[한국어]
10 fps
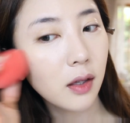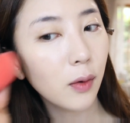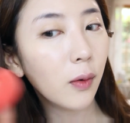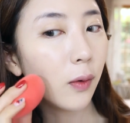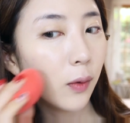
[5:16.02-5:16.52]

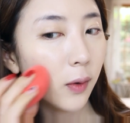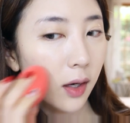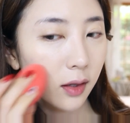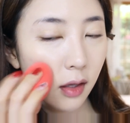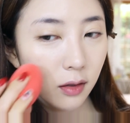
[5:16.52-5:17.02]
이걸로
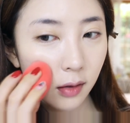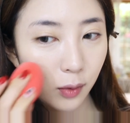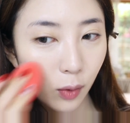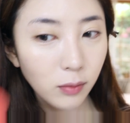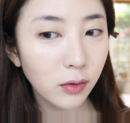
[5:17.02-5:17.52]
갈아탔는데
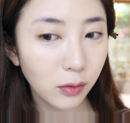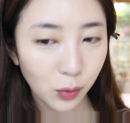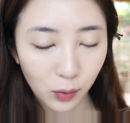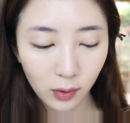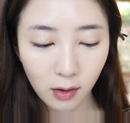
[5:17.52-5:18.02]
너무
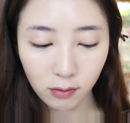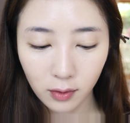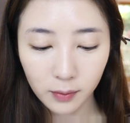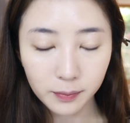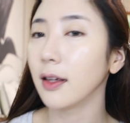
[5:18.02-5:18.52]

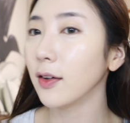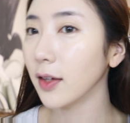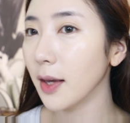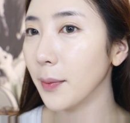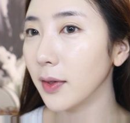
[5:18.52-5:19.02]
좋더라고요.
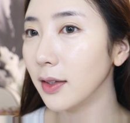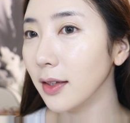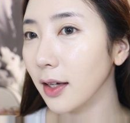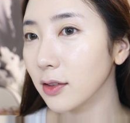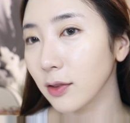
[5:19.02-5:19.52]
이렇게 하면은
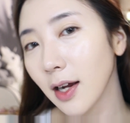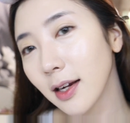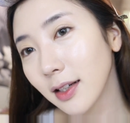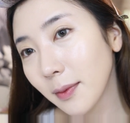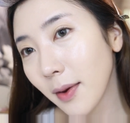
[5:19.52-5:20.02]
아주
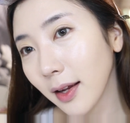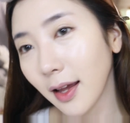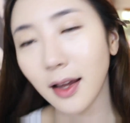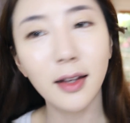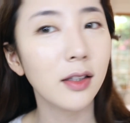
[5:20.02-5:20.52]

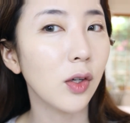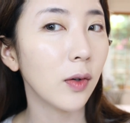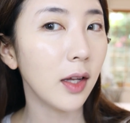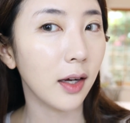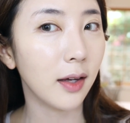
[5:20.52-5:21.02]
깔끔하게
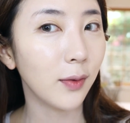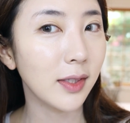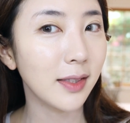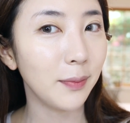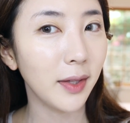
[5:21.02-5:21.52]
정리가
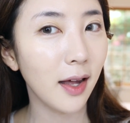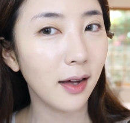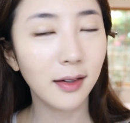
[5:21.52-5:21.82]
됐습니다.